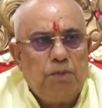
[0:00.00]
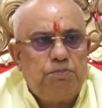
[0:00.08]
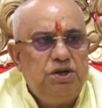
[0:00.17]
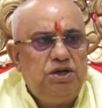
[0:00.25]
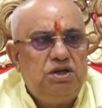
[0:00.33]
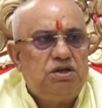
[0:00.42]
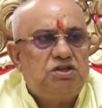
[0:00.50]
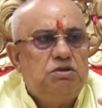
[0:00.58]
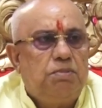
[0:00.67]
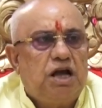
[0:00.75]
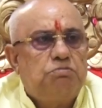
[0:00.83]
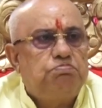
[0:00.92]
अपनी ही
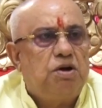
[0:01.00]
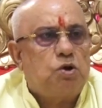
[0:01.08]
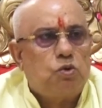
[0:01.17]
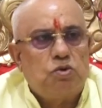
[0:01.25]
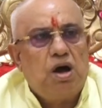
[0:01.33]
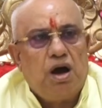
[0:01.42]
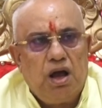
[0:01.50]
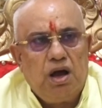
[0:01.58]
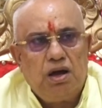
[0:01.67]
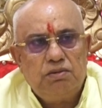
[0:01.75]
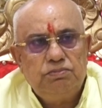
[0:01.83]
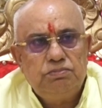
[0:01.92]
किसी बात पर रोना आया